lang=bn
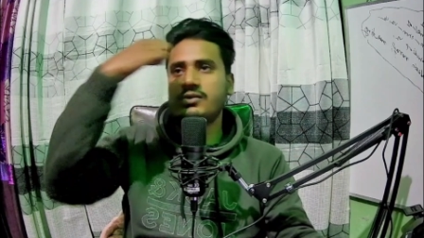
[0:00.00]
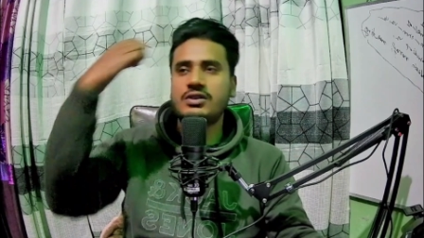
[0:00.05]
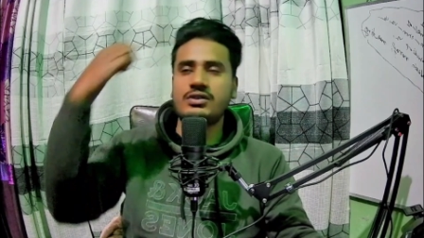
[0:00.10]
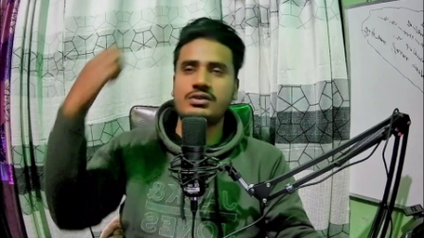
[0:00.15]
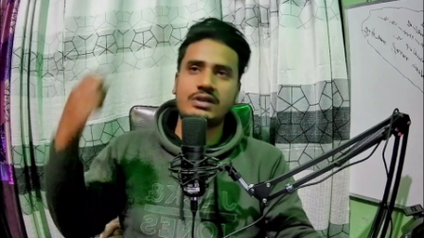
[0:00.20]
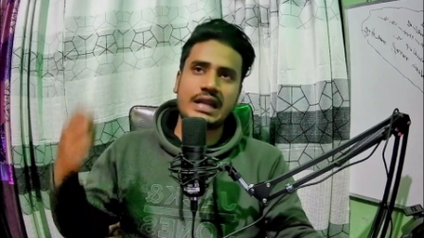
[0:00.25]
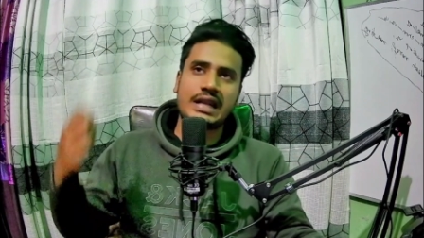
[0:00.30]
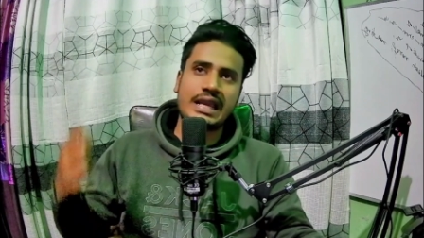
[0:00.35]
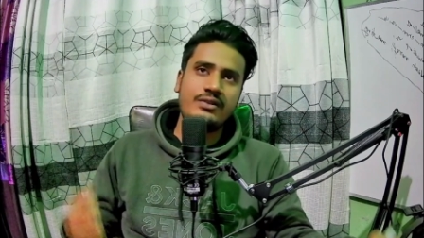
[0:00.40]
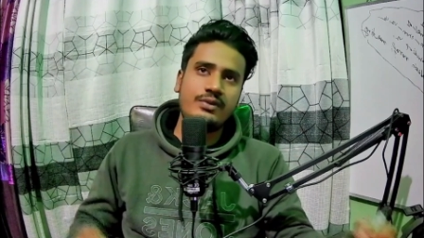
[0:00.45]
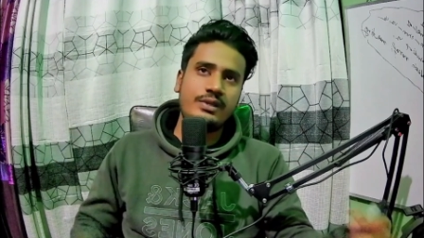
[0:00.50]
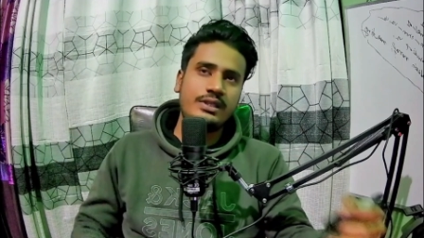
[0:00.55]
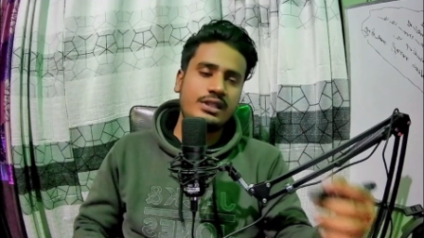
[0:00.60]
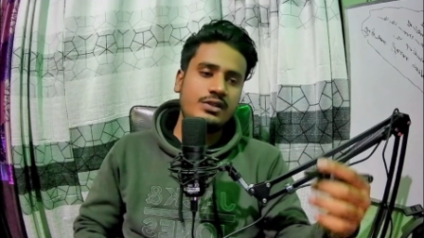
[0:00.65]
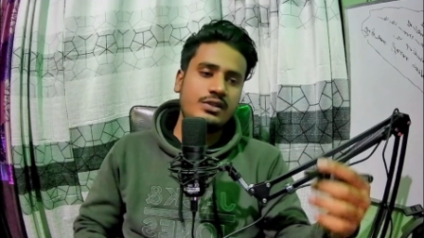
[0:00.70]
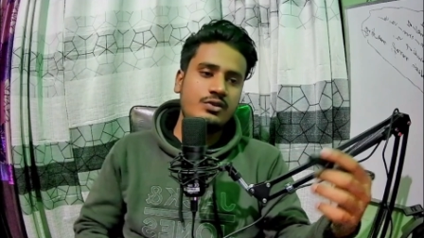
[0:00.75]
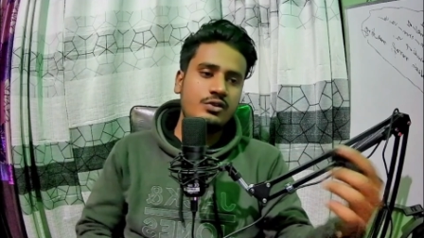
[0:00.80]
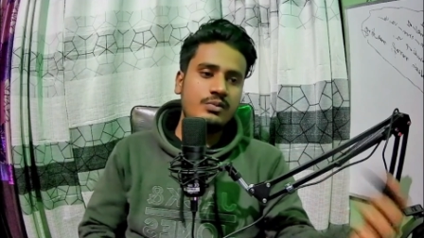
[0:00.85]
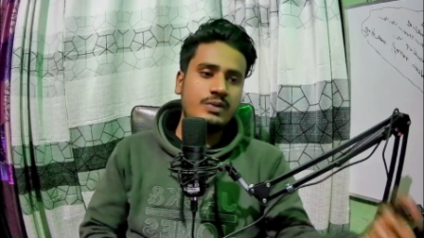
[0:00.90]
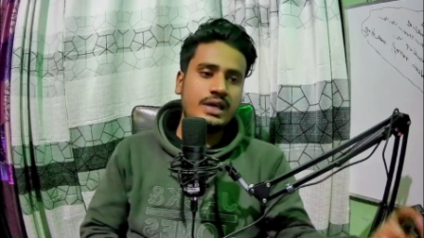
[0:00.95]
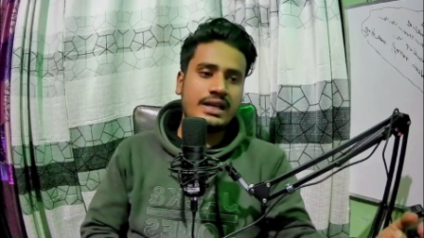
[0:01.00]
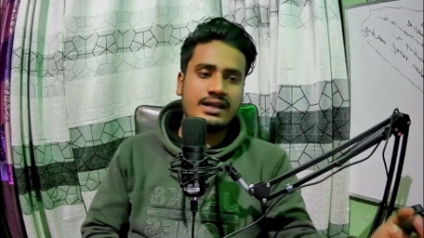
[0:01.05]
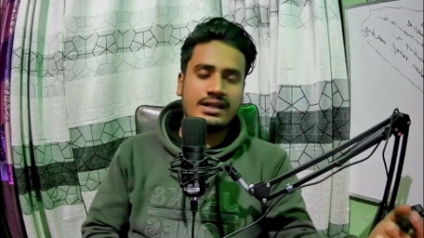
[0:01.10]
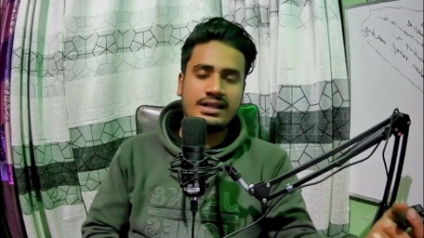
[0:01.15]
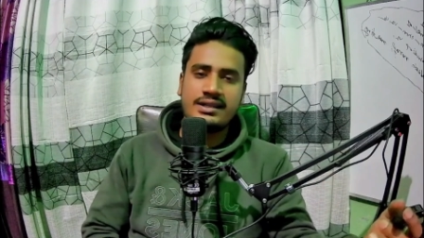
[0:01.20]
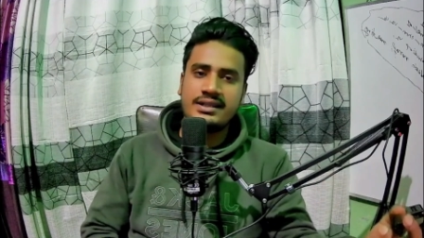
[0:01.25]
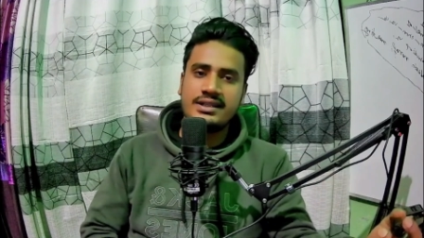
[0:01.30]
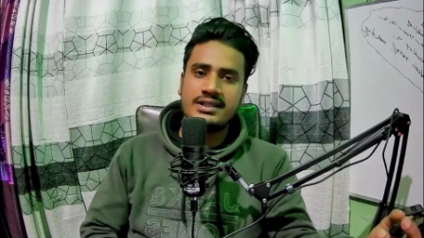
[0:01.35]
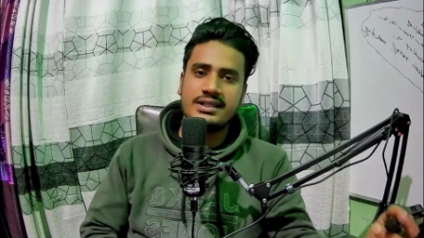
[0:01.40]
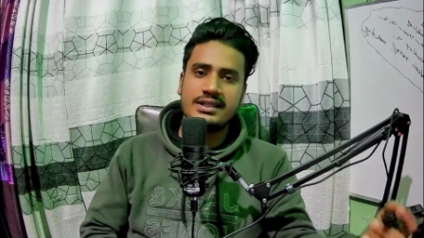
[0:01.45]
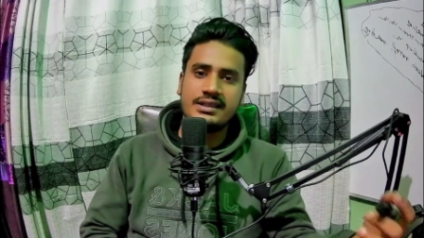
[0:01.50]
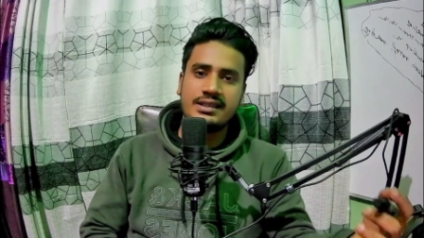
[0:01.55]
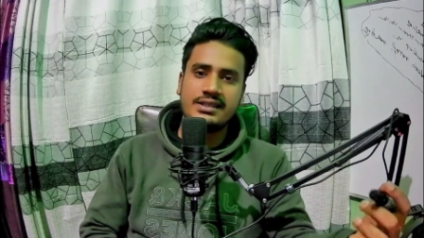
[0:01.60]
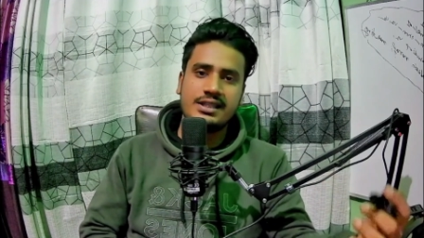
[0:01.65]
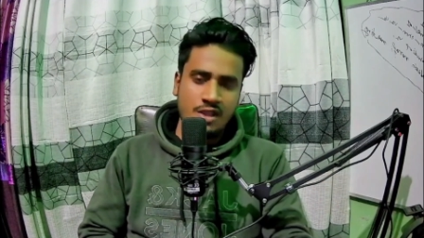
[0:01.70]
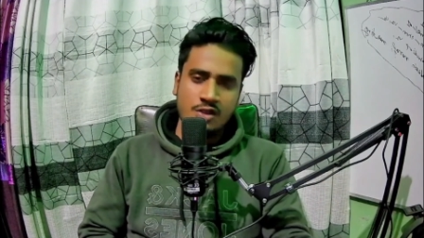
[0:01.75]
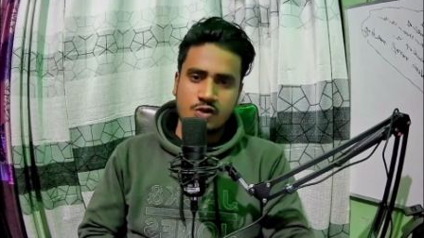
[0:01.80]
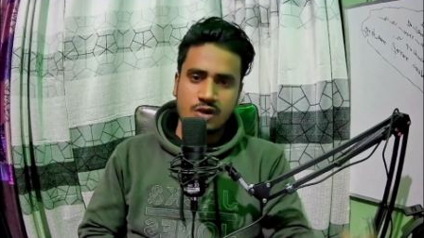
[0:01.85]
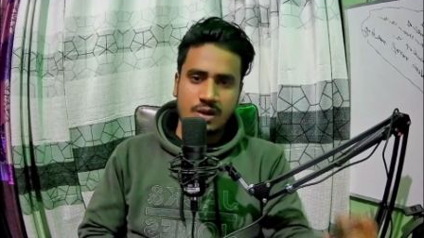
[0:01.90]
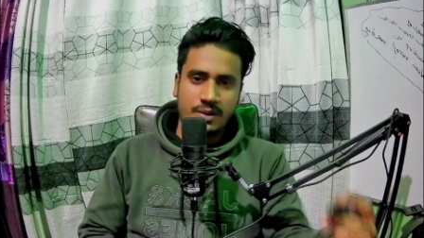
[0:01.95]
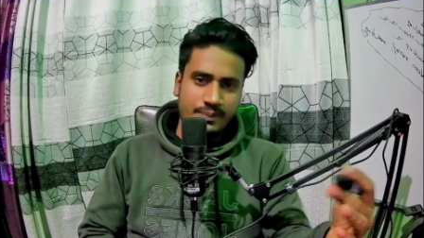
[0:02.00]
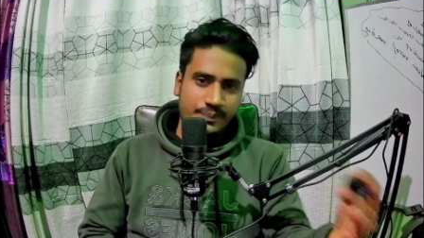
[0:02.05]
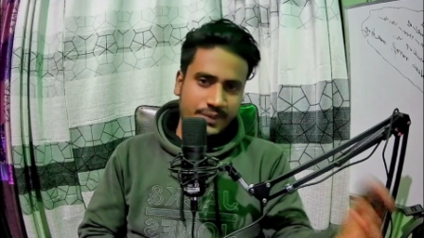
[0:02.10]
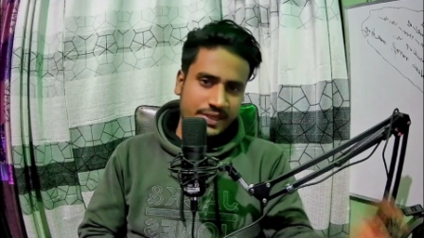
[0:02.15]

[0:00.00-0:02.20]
মূলত রাইট ওয়েতে ইউটিউব মার্কেটিংটা শিখতে চান সো আমার